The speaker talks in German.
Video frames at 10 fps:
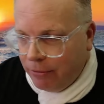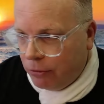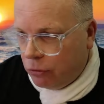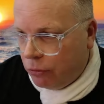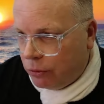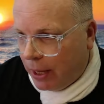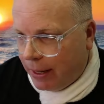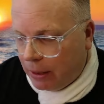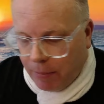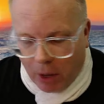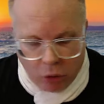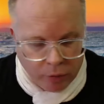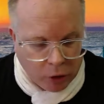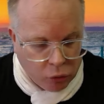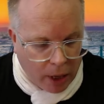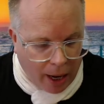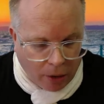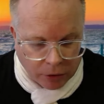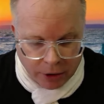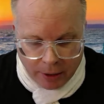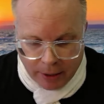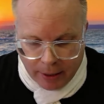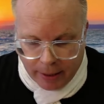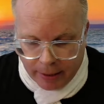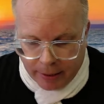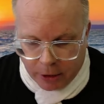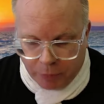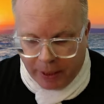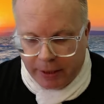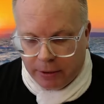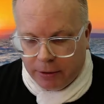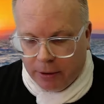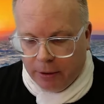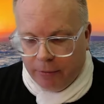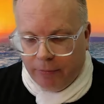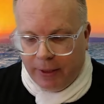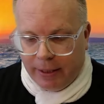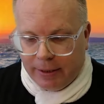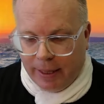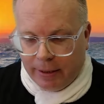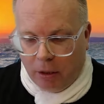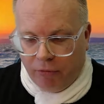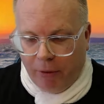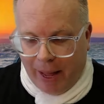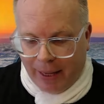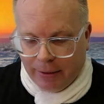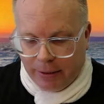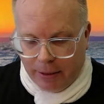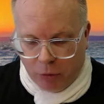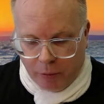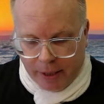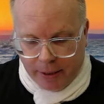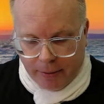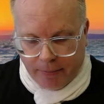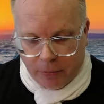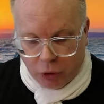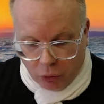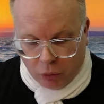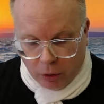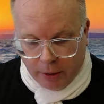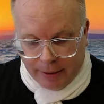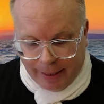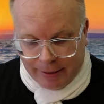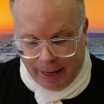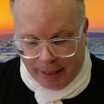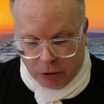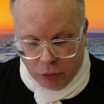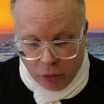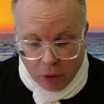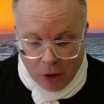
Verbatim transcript: Wird unter anderem auch über Dunahaus äh, entsprechend derzeit auch vermarktet, die Immobilie. So, das dazu.